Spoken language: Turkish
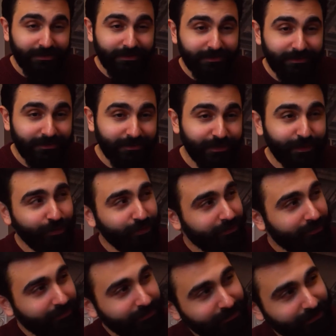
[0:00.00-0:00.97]
E, bir de
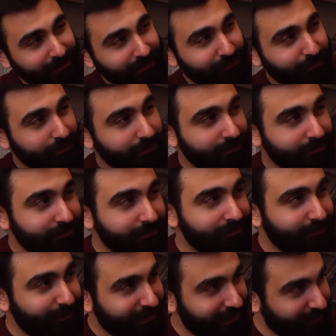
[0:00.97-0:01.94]
o, o tarafa
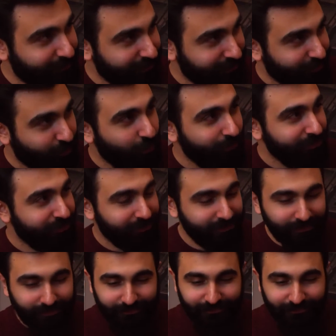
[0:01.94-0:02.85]
e, belli aracı. bir komisyon.